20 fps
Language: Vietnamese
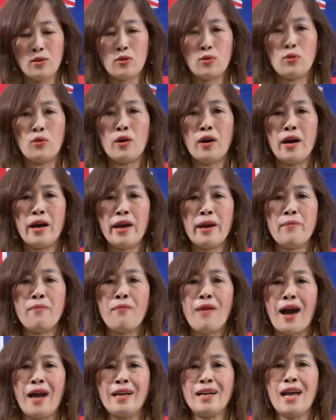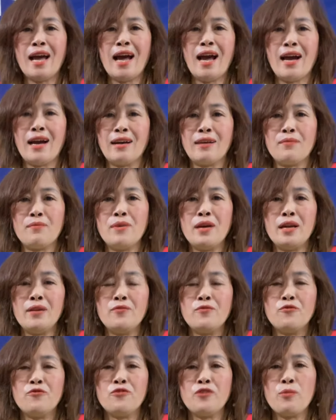của em bán hàng
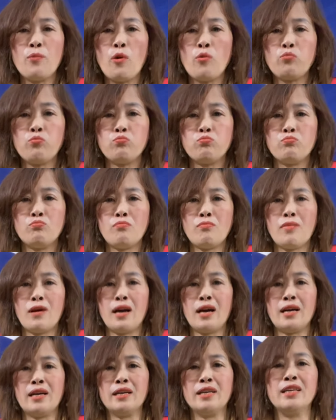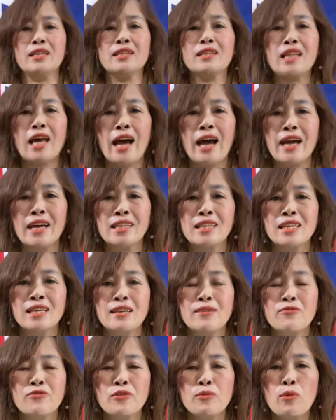bên Facebook mà hiện tại
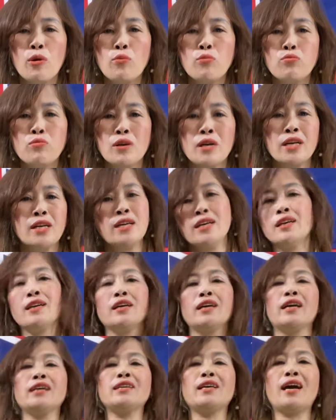thì Facebook khách